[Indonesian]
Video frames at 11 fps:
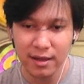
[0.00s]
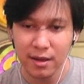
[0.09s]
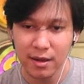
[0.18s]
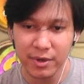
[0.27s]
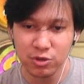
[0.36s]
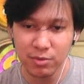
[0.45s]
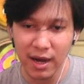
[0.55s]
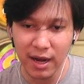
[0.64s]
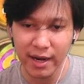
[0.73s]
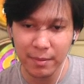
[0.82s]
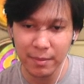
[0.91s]
Percuma
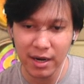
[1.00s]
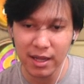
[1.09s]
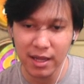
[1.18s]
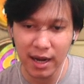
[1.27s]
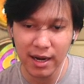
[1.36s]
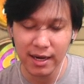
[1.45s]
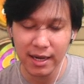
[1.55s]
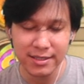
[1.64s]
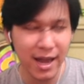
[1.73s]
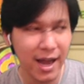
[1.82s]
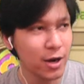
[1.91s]
kalian ngambil ini, kalian
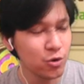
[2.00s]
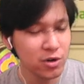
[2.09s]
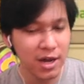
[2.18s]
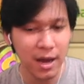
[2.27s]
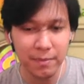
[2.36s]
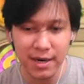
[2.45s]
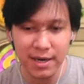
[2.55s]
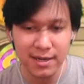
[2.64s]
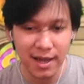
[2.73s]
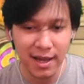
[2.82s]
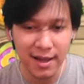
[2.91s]
gacha, aduh dapetnya